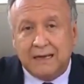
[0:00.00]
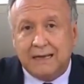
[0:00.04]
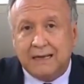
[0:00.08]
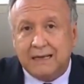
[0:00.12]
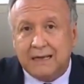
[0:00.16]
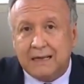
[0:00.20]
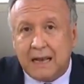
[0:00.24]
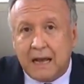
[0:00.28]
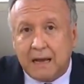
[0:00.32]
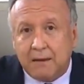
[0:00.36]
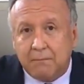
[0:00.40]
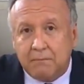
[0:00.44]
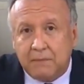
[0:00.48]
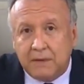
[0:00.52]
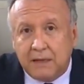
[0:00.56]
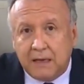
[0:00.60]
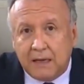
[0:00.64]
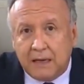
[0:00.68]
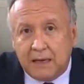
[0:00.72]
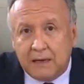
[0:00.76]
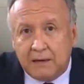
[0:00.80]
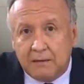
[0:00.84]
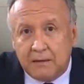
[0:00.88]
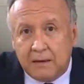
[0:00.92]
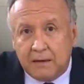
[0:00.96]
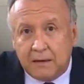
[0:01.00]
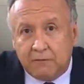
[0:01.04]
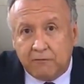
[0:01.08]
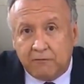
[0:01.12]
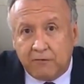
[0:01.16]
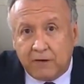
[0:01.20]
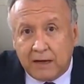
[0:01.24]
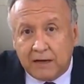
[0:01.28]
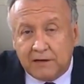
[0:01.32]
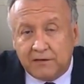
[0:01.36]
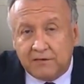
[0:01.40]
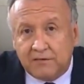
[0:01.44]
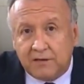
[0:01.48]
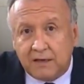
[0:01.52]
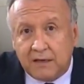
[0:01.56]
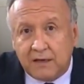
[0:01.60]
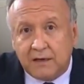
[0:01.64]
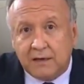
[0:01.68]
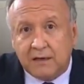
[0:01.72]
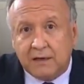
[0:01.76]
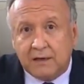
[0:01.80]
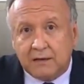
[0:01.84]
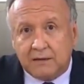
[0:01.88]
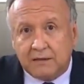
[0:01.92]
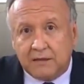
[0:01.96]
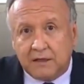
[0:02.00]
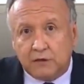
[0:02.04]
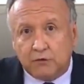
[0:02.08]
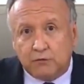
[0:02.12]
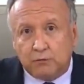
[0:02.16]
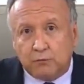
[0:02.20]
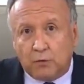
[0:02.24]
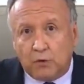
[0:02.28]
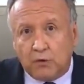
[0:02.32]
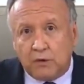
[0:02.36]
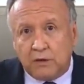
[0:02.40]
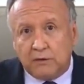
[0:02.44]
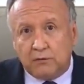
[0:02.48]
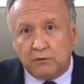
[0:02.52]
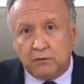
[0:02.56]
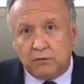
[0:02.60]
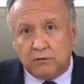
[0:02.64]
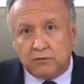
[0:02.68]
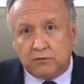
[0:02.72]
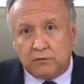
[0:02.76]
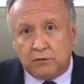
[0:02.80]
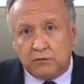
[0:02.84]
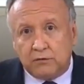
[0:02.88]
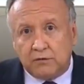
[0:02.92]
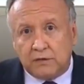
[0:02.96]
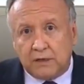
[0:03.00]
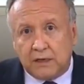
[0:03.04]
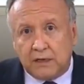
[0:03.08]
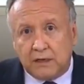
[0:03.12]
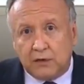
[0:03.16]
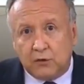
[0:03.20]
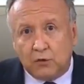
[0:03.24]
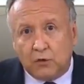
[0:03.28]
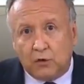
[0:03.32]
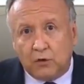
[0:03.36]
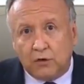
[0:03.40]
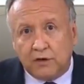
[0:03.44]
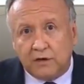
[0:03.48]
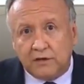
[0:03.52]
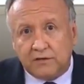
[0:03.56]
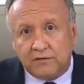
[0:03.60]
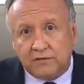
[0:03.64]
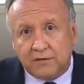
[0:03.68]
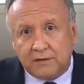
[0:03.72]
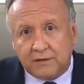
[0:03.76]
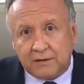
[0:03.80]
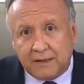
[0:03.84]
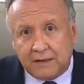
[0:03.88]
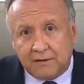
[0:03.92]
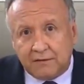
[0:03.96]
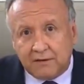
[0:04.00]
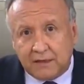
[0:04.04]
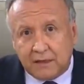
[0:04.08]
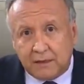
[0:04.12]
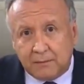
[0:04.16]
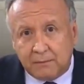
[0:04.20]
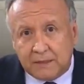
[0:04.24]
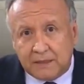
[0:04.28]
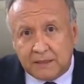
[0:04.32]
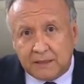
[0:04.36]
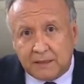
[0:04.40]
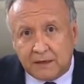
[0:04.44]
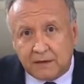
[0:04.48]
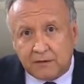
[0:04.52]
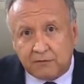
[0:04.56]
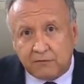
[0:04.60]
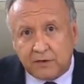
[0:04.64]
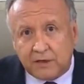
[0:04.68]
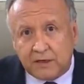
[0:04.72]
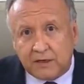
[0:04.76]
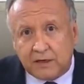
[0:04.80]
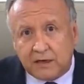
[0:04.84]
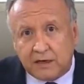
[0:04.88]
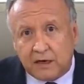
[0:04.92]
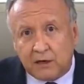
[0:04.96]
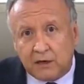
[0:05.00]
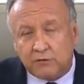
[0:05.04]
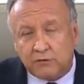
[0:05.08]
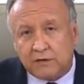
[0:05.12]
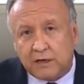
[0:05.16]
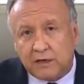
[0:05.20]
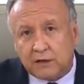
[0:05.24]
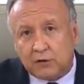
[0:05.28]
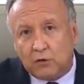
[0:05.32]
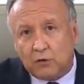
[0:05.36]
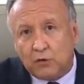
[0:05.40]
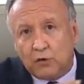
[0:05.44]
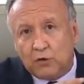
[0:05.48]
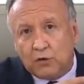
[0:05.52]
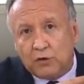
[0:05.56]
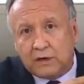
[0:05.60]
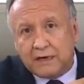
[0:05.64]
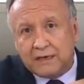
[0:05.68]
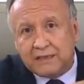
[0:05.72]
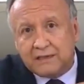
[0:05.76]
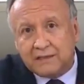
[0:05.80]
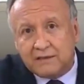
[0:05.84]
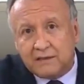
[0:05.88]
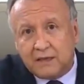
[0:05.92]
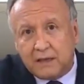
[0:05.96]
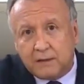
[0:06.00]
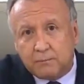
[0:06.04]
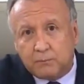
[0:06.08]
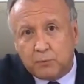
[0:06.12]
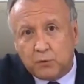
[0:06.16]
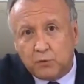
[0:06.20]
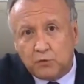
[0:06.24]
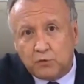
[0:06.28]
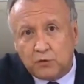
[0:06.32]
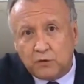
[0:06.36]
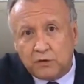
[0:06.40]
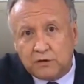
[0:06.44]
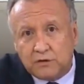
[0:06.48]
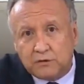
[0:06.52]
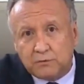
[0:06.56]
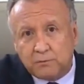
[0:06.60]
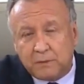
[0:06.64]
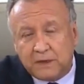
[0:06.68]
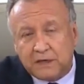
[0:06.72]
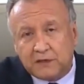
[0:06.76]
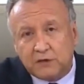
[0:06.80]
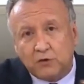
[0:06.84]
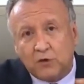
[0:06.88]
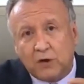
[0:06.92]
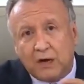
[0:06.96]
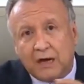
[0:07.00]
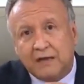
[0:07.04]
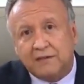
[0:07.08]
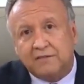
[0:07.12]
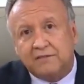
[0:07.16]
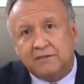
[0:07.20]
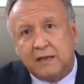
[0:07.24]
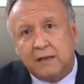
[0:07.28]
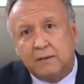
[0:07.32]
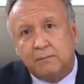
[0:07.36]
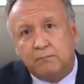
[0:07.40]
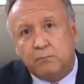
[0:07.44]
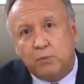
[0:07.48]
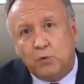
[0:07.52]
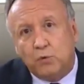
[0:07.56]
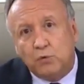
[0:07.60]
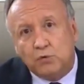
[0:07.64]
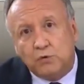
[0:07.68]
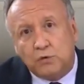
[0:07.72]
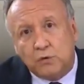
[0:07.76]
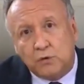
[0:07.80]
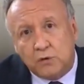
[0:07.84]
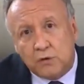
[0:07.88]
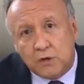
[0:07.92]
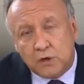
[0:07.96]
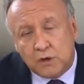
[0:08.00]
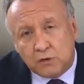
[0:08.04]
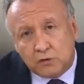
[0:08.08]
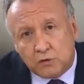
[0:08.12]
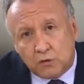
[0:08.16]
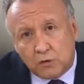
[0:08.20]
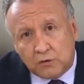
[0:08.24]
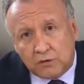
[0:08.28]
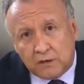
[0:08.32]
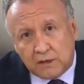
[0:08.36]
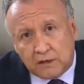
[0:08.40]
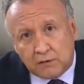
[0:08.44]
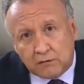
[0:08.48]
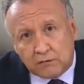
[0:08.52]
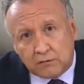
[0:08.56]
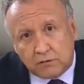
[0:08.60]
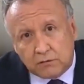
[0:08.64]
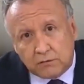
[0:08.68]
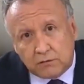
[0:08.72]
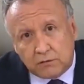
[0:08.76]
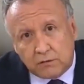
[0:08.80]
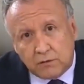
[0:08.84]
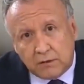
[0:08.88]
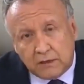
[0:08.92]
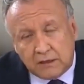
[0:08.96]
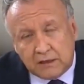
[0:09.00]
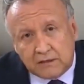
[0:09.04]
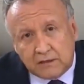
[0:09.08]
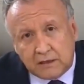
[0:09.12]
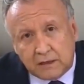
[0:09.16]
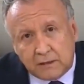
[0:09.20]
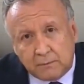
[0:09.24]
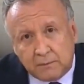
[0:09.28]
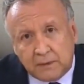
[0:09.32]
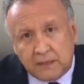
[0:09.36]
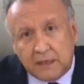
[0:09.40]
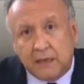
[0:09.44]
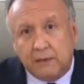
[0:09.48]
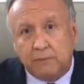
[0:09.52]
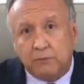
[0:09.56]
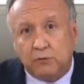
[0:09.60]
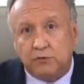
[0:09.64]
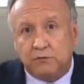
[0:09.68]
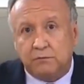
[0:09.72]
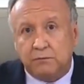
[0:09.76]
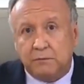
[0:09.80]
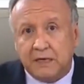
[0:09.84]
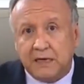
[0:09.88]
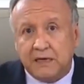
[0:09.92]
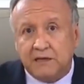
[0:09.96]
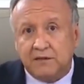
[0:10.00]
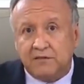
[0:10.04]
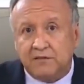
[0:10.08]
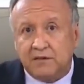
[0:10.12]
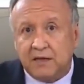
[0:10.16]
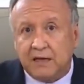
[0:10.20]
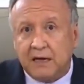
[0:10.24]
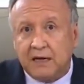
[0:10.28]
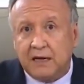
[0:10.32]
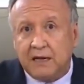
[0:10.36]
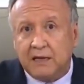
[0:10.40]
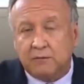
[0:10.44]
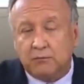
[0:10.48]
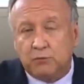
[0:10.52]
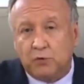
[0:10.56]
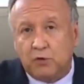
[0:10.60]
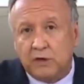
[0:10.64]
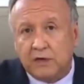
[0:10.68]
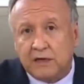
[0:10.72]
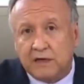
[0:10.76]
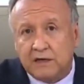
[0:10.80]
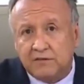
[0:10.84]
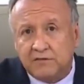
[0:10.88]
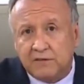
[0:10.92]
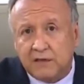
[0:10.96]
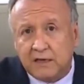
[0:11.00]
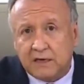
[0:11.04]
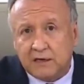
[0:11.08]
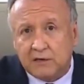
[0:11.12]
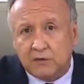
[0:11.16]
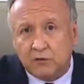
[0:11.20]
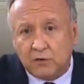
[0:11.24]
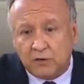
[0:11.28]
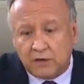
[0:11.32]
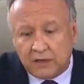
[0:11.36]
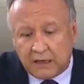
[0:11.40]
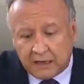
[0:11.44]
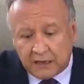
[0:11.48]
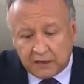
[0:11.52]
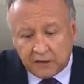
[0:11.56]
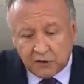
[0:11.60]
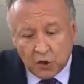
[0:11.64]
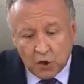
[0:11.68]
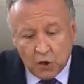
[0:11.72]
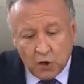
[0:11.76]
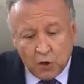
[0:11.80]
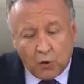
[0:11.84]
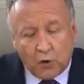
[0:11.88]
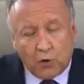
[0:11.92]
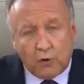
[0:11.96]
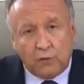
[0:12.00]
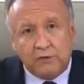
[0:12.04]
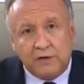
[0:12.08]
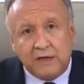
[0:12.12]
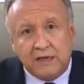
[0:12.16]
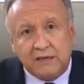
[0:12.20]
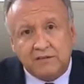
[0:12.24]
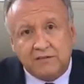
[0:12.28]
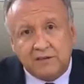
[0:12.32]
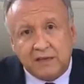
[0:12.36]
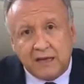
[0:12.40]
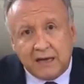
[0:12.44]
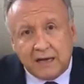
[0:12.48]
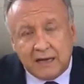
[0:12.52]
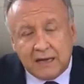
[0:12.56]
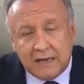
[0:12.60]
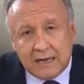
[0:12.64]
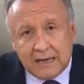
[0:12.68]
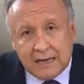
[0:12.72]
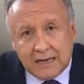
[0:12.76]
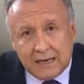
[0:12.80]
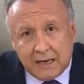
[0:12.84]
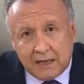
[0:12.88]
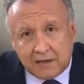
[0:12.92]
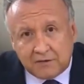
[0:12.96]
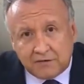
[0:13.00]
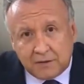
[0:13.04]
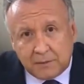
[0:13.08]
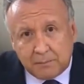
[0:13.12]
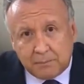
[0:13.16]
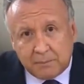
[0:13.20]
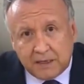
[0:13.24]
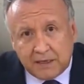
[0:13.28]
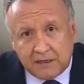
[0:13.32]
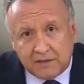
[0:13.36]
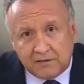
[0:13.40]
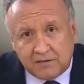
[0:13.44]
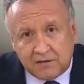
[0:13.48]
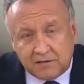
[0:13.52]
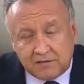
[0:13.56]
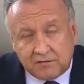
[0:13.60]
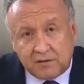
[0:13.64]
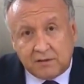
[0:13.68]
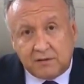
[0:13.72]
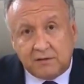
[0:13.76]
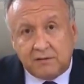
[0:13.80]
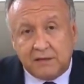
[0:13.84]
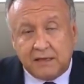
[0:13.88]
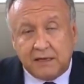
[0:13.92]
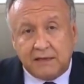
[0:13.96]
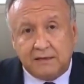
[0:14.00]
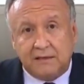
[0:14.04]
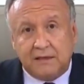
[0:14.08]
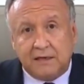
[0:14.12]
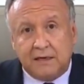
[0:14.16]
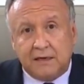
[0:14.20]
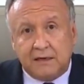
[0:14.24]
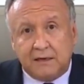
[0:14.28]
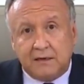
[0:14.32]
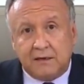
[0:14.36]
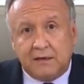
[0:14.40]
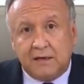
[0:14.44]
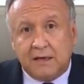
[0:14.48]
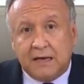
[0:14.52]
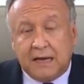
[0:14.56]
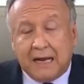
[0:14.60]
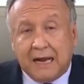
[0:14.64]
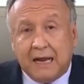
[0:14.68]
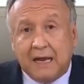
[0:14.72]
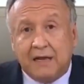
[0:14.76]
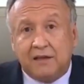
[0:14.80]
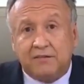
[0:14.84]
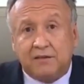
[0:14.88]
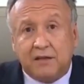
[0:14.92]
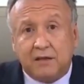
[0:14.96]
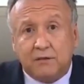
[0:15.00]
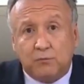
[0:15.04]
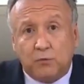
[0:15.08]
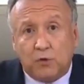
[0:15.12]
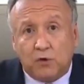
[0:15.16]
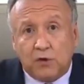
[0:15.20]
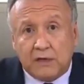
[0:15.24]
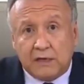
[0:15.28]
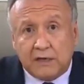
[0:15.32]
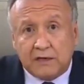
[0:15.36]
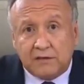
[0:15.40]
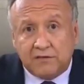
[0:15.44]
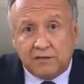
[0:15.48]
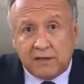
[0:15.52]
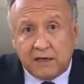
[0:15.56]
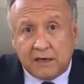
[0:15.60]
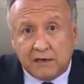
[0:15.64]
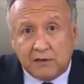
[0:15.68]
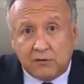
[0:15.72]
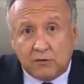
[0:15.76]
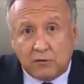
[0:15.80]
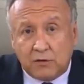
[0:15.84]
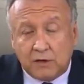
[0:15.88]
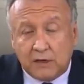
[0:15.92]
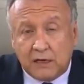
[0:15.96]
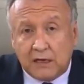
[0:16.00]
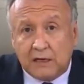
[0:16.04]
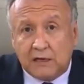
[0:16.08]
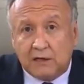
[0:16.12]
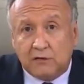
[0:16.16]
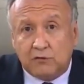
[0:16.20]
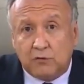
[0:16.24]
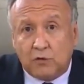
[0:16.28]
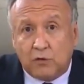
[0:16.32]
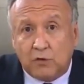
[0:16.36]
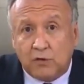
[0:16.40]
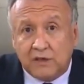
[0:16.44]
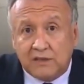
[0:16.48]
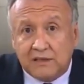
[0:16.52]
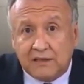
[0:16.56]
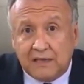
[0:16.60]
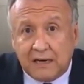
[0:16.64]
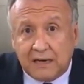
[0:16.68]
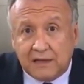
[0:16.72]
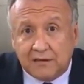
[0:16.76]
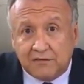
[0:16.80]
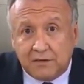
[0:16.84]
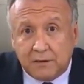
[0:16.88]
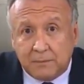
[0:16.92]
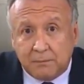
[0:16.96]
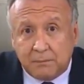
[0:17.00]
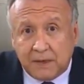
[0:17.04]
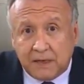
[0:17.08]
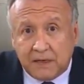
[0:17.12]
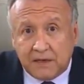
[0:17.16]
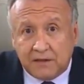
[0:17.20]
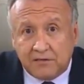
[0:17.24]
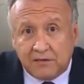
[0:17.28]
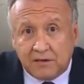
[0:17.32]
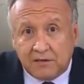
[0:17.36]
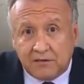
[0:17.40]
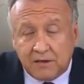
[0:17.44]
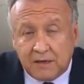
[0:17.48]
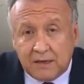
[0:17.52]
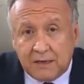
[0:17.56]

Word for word: el Pfizer dispone de unos contenedores debidamente refrigerados que coloca desde el punto de despacho hasta el punto donde nosotros le determinamos, bien sea las bodegas territoriales o bien sea las IPS. Desde esas bodegas territoriales o desde las IPS